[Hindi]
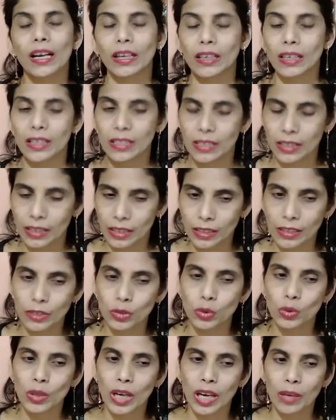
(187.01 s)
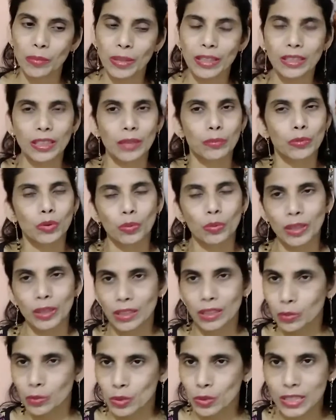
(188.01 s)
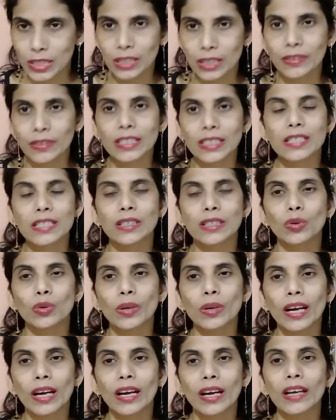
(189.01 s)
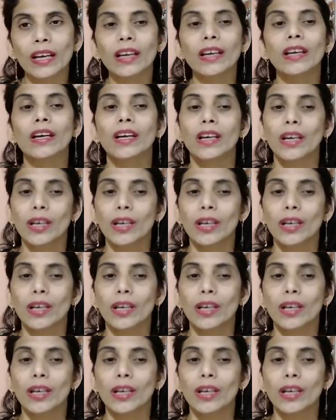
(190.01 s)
अगर सर्दी जुकाम है तब तो मतलब उसी की वजह से हो रहा है